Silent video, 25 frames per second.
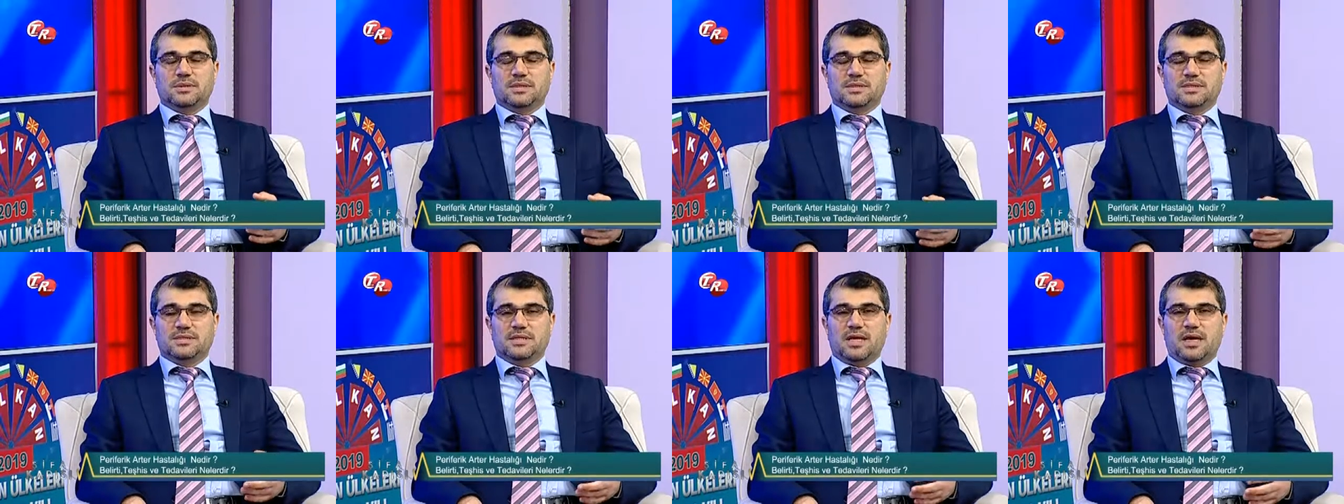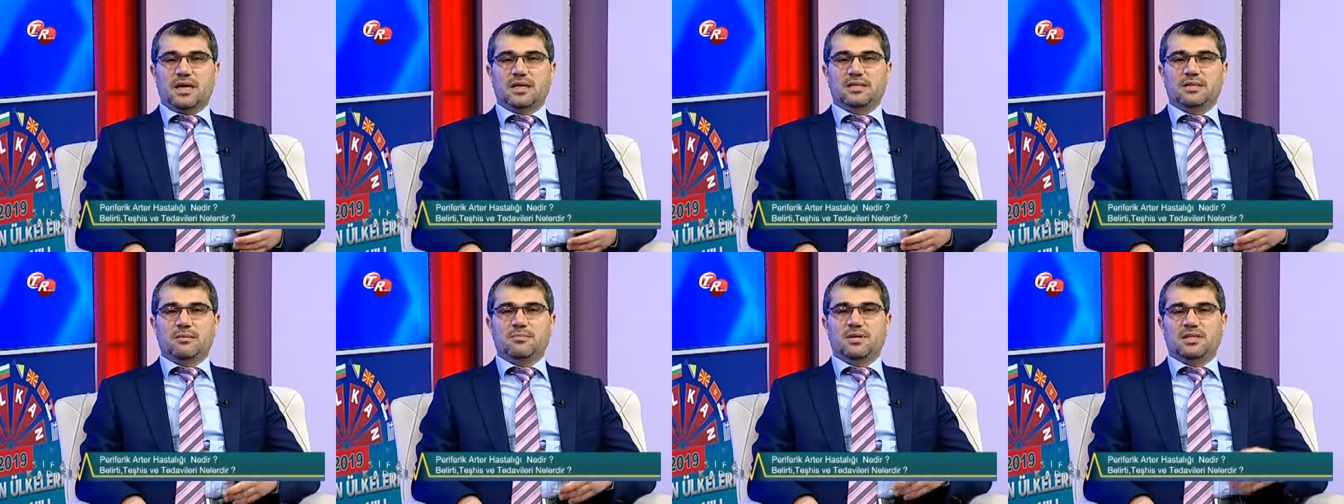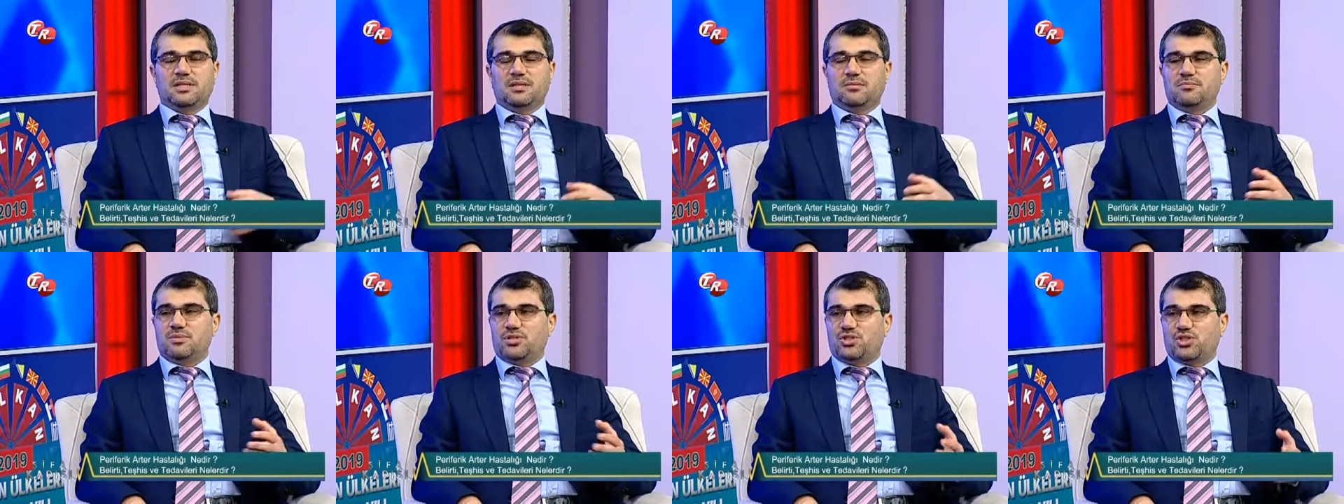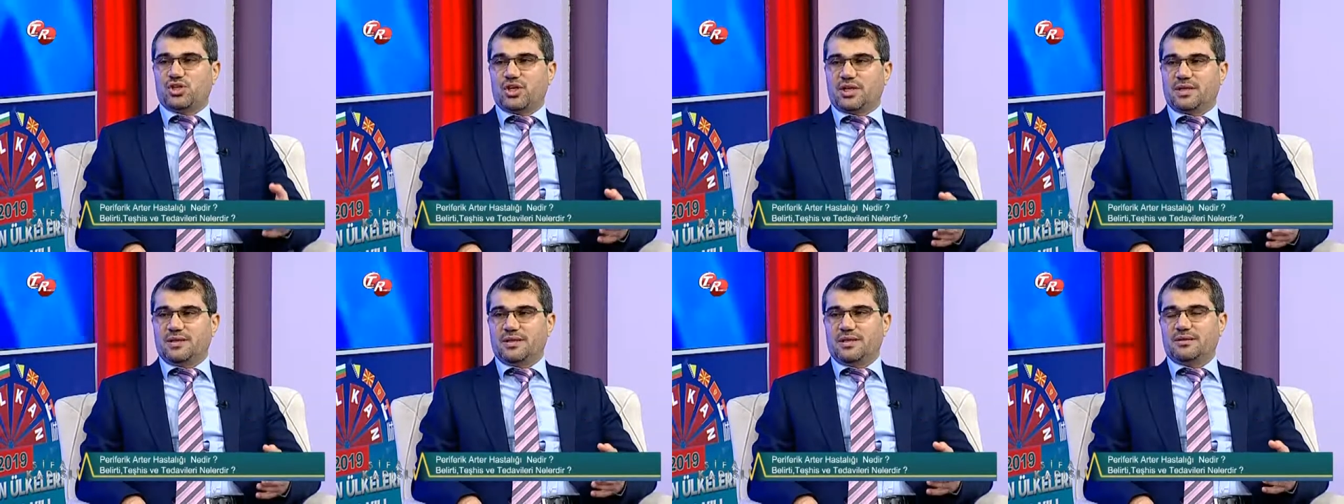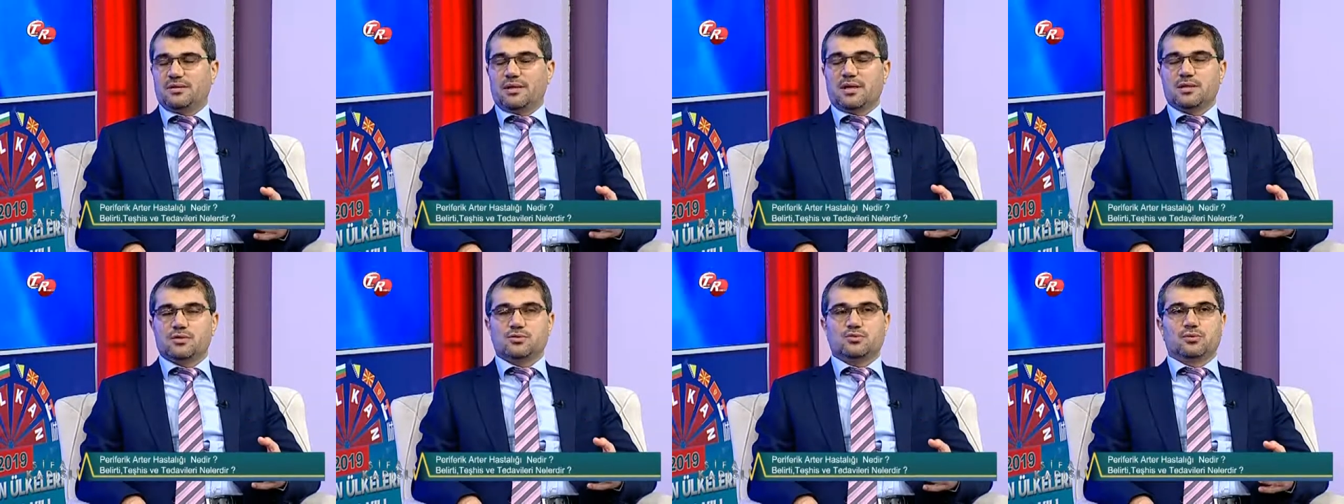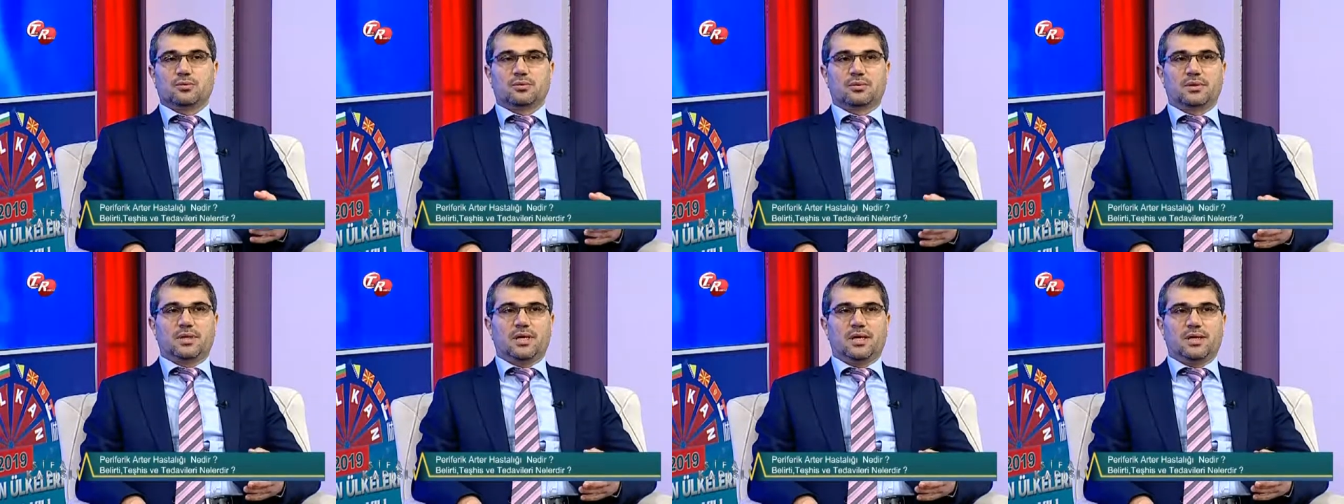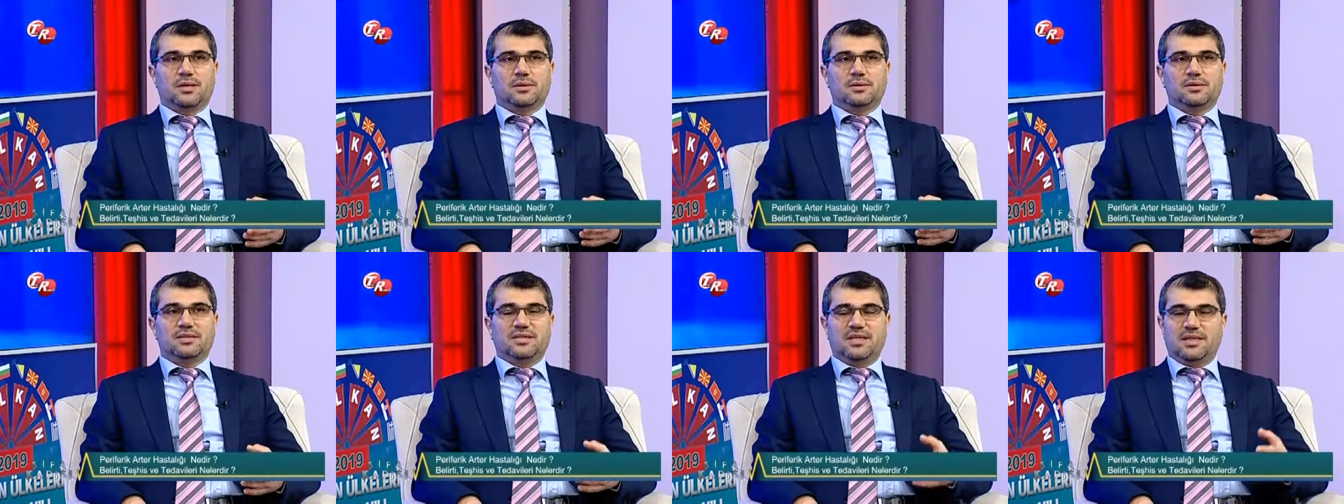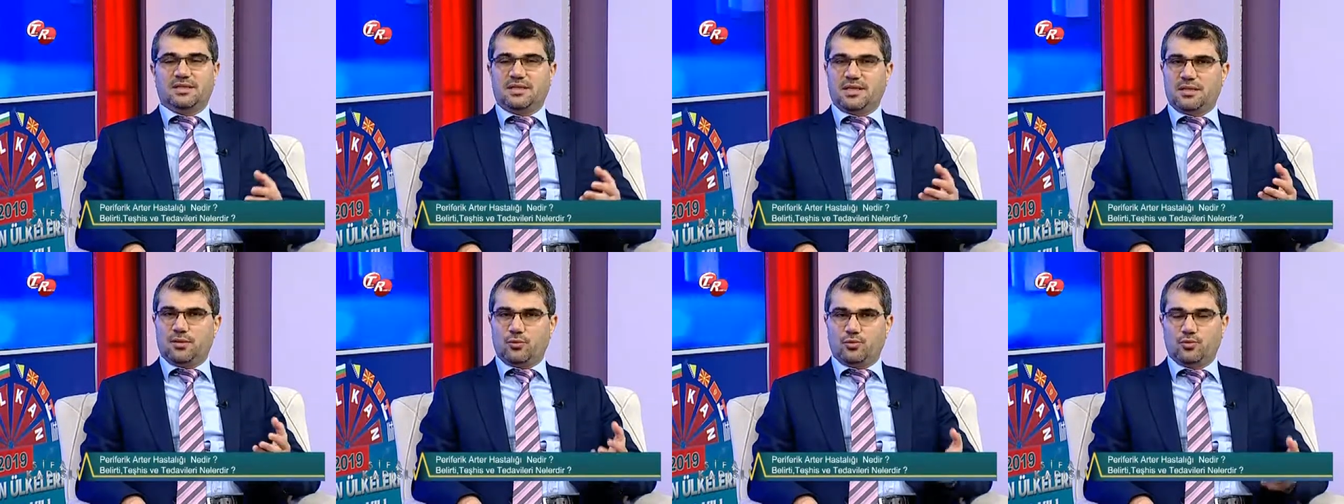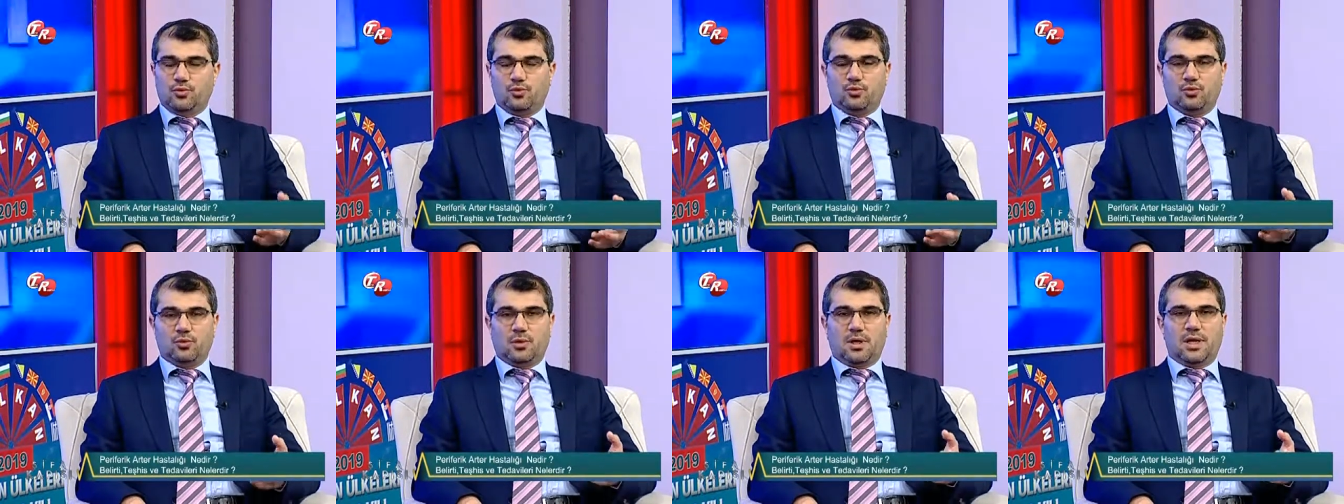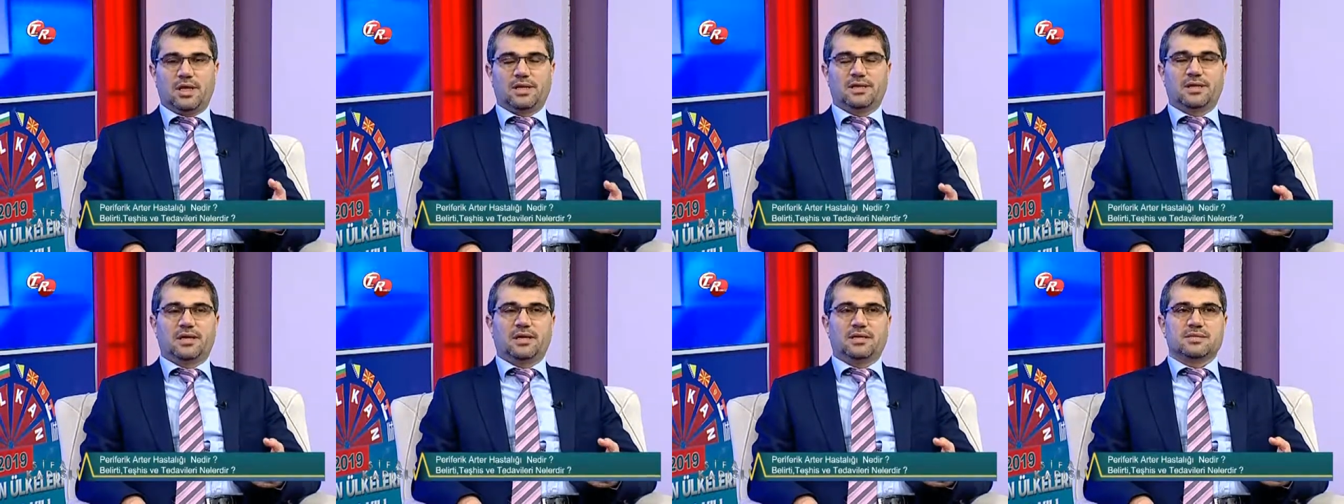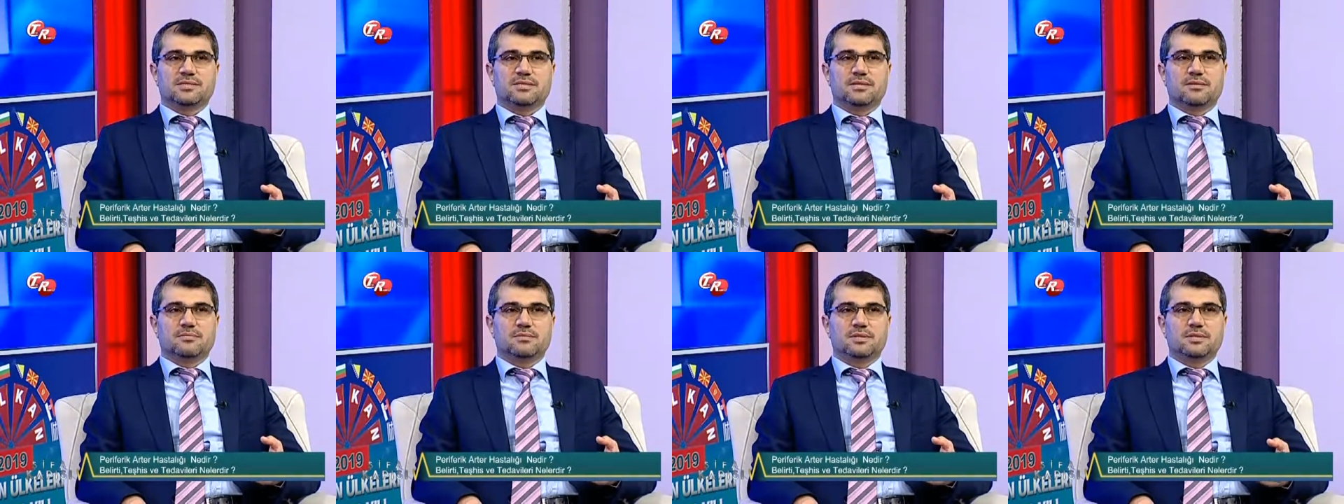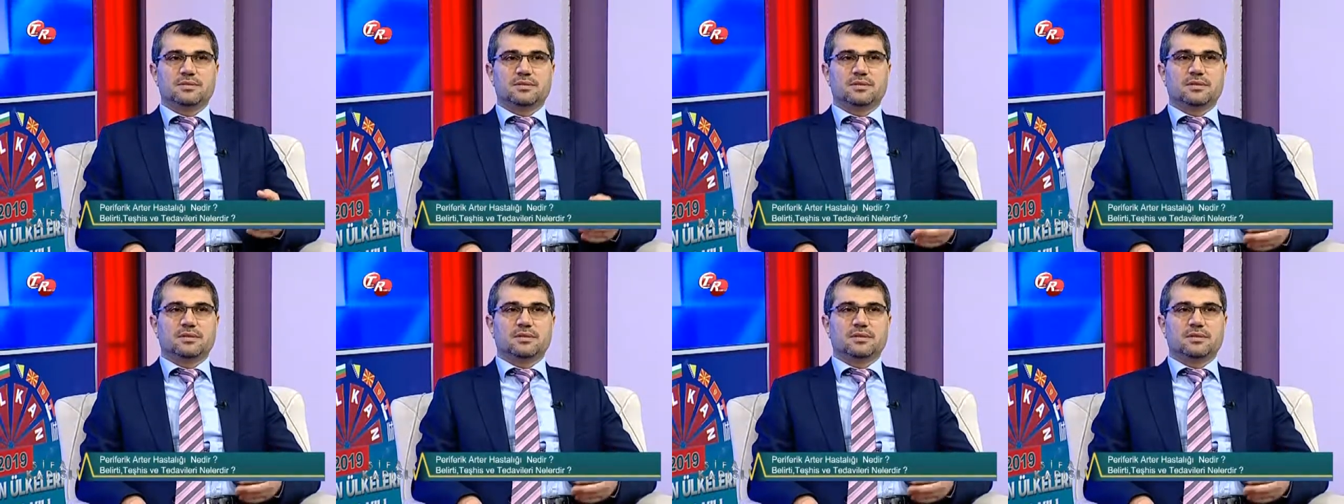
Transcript: hı. E, edemediğimiz şekilde tansiyonunda diyete de uyduğu halde hastamız,